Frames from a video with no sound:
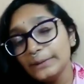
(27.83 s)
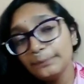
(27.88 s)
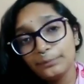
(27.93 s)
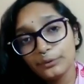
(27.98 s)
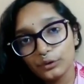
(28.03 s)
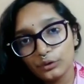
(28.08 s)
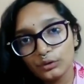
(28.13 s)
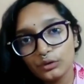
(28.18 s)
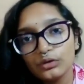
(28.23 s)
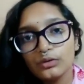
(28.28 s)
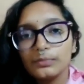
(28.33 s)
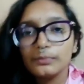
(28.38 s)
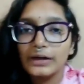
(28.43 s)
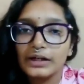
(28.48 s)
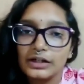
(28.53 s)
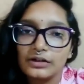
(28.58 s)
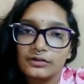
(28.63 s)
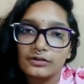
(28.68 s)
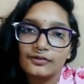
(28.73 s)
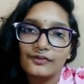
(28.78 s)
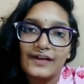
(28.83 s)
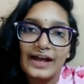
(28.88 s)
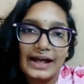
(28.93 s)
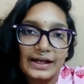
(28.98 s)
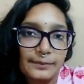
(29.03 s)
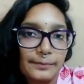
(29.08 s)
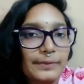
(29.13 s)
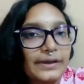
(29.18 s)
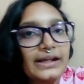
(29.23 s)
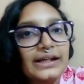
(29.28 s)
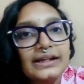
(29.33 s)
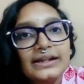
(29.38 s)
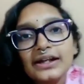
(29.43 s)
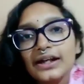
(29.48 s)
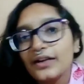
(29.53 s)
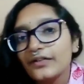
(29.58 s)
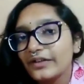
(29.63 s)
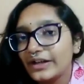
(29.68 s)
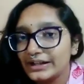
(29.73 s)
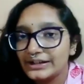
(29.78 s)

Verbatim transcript: ఇప్పుడు మనం ఫ్యాట్ పెరిగినా